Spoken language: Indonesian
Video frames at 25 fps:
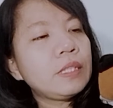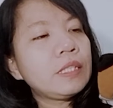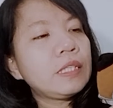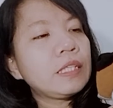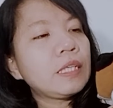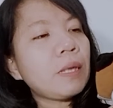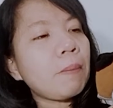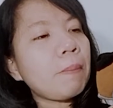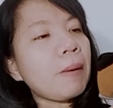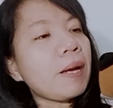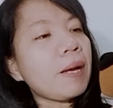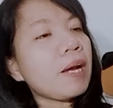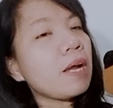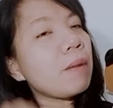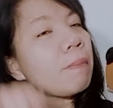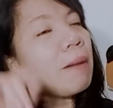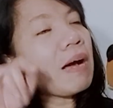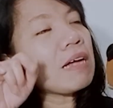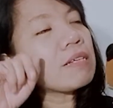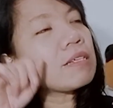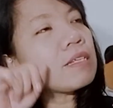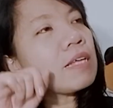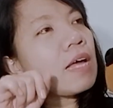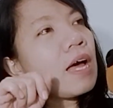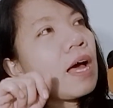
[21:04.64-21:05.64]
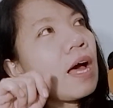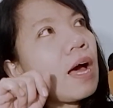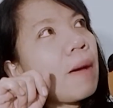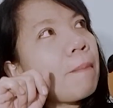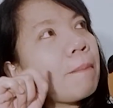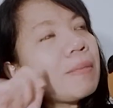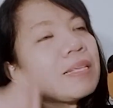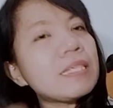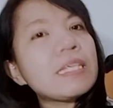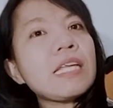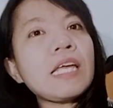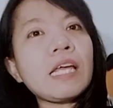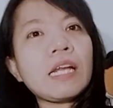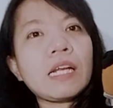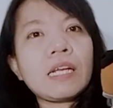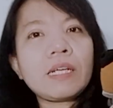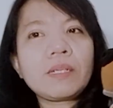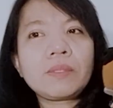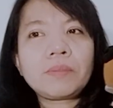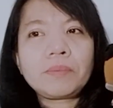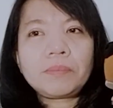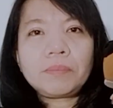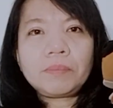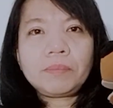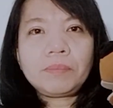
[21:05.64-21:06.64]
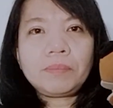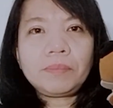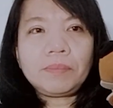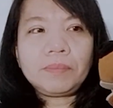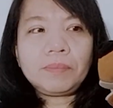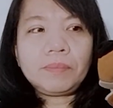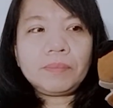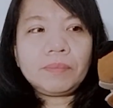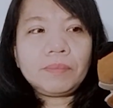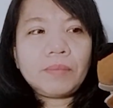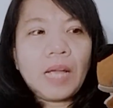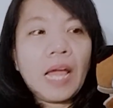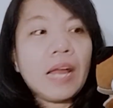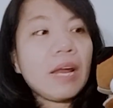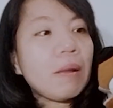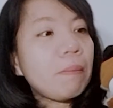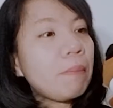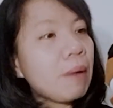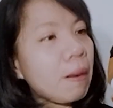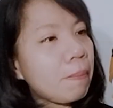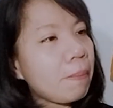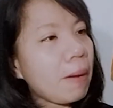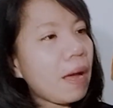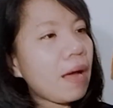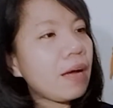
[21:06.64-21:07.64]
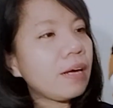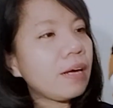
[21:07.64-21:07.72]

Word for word: kepada bangsa Mesir? Ada berapa?